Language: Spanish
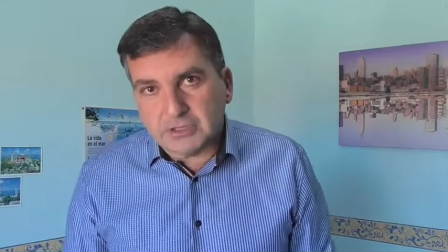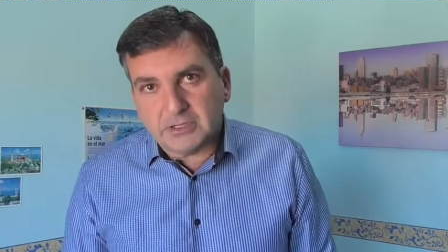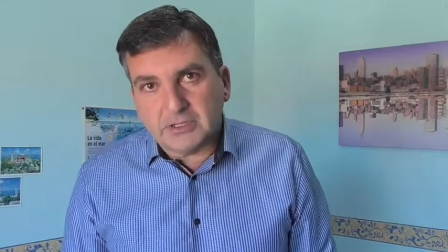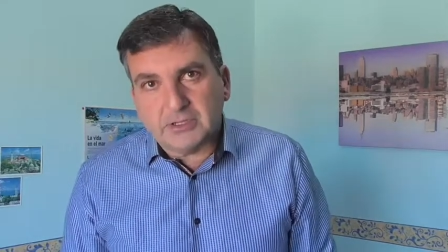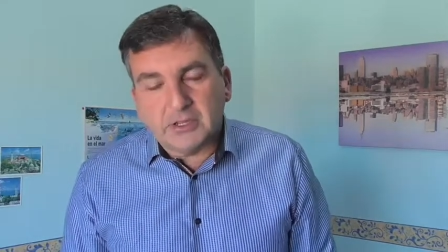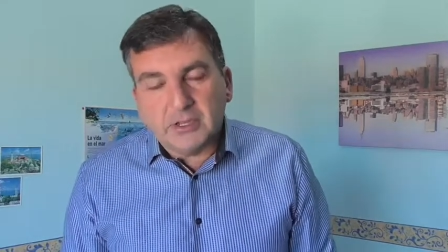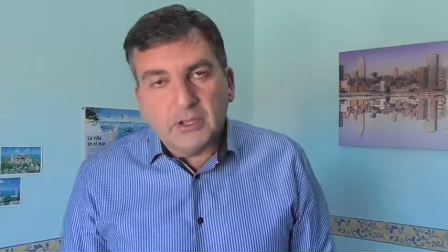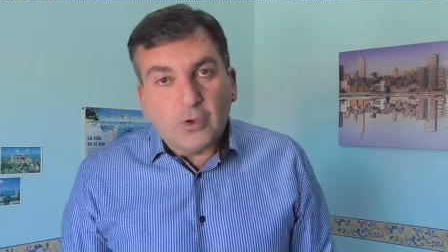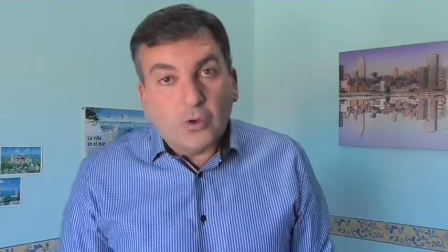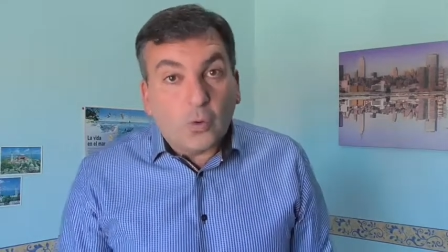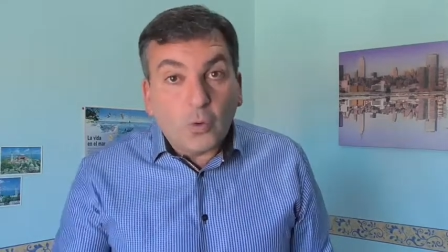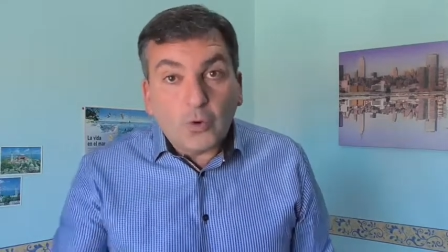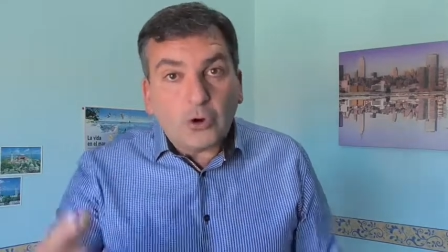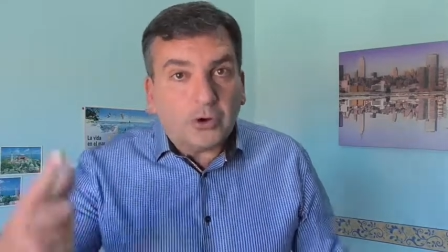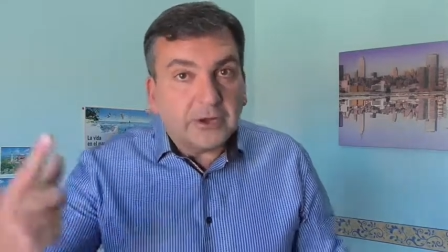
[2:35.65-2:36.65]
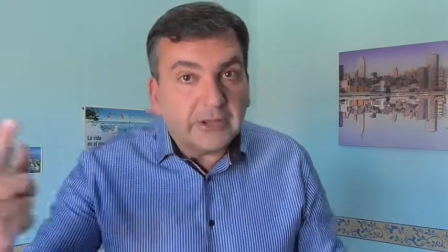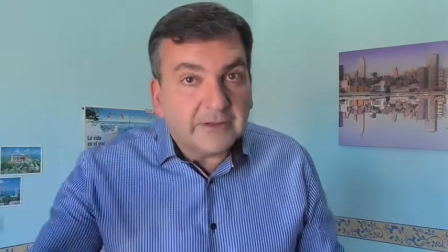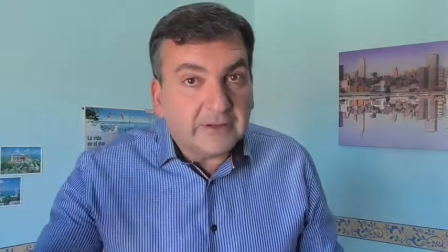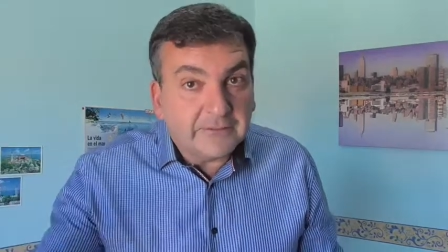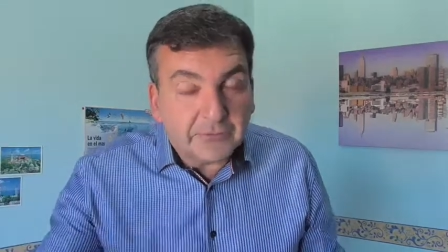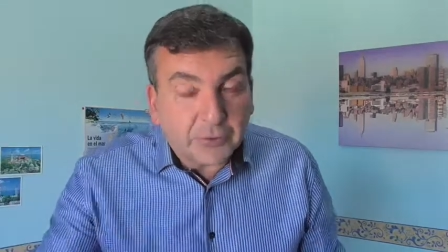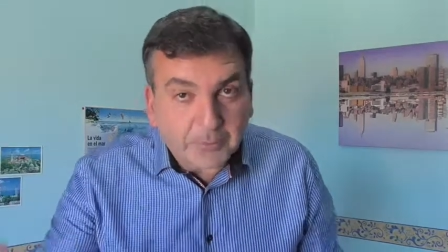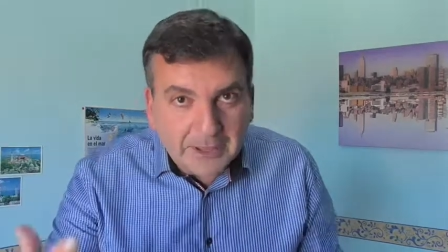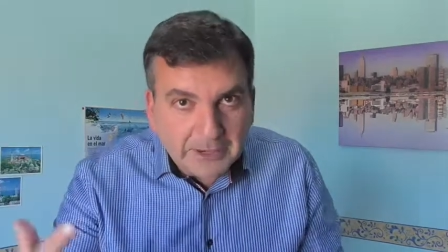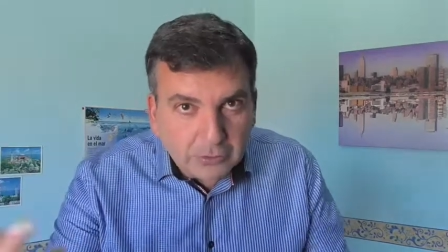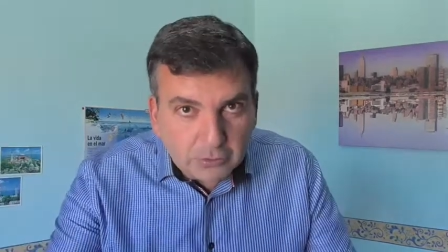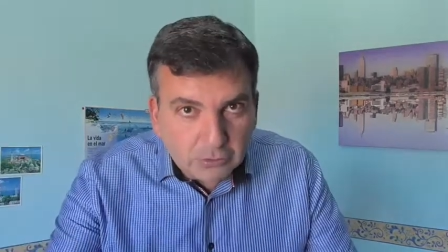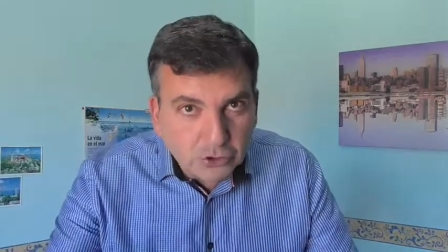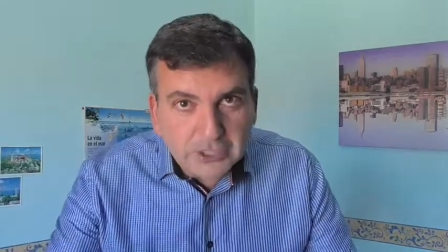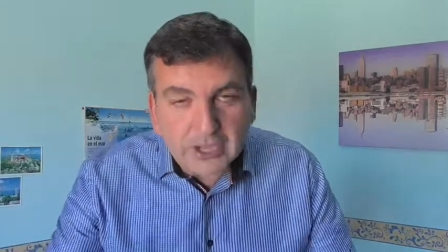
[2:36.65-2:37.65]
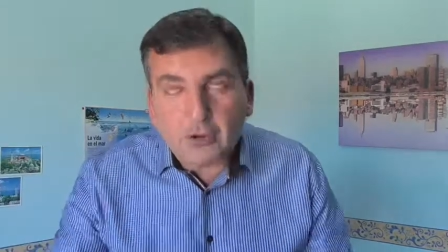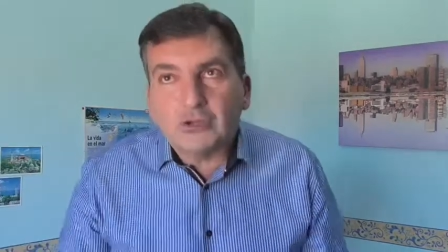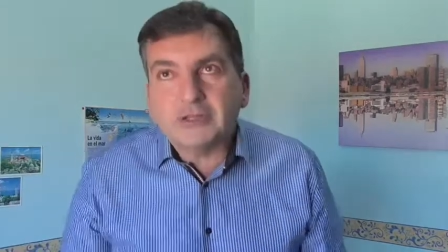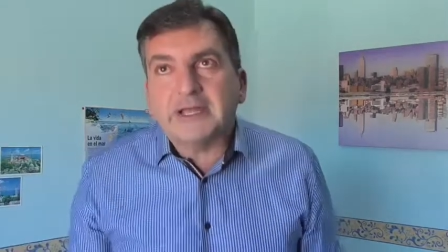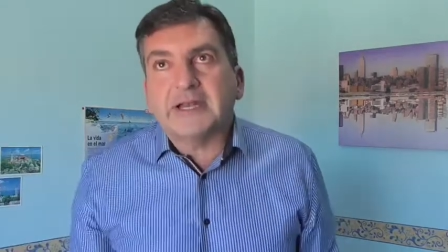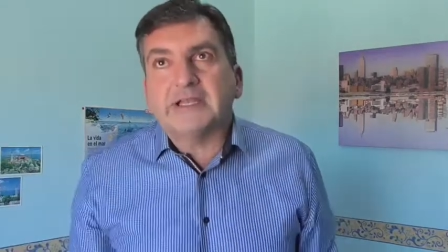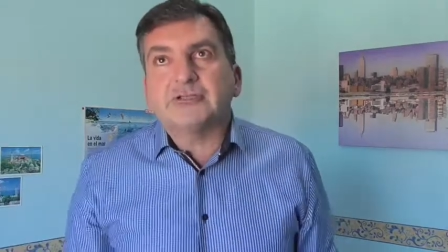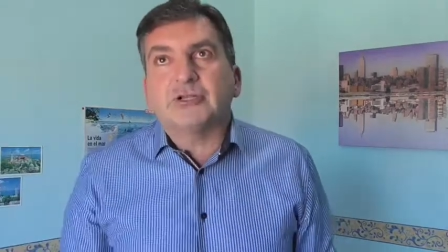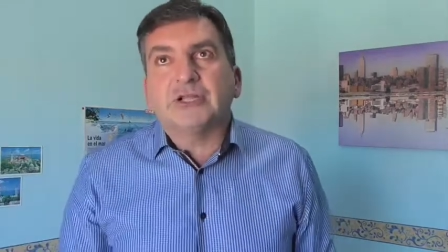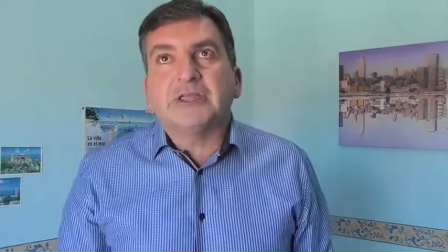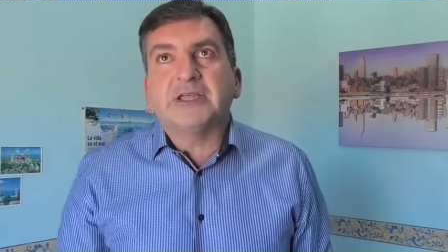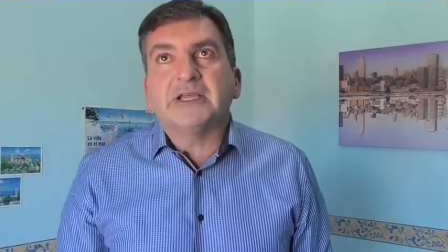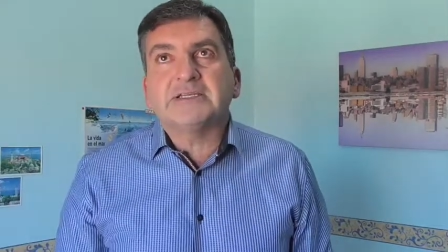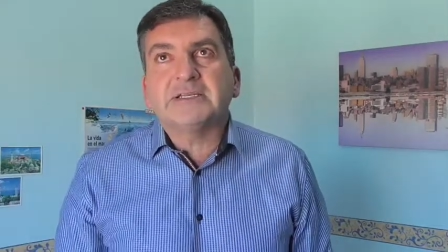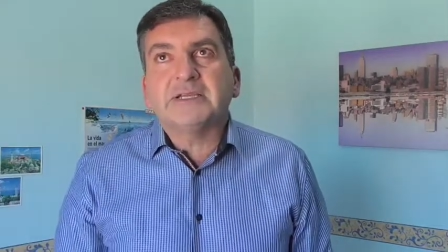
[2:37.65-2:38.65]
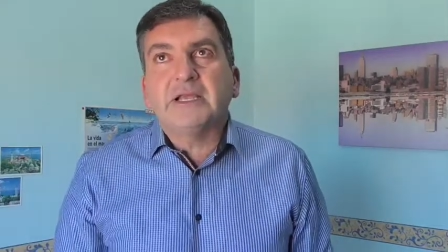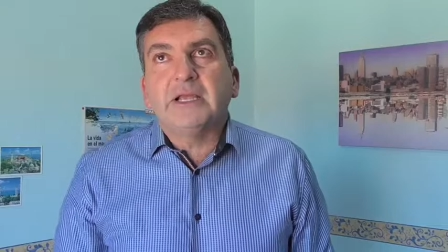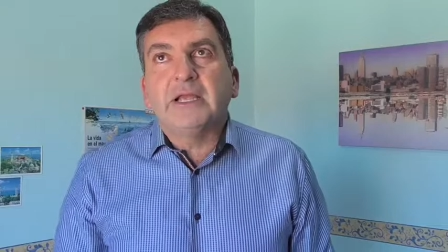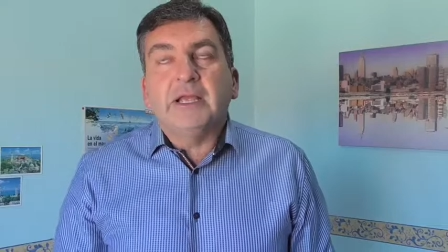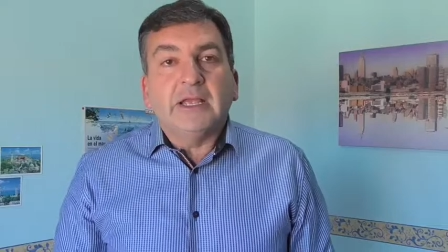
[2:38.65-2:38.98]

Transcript: Eh, uno, informar, o sea, contar las noticias.